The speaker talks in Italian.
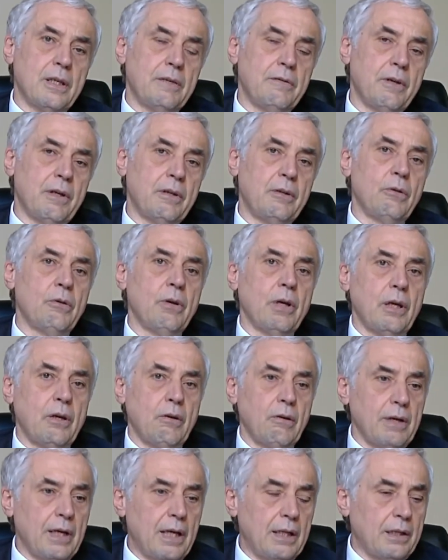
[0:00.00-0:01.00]

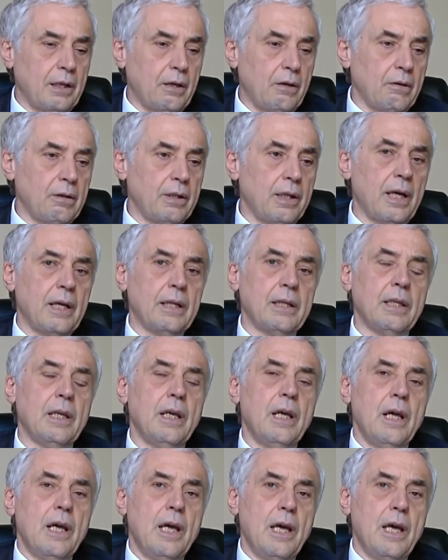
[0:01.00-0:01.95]
lavoratori con altri contratti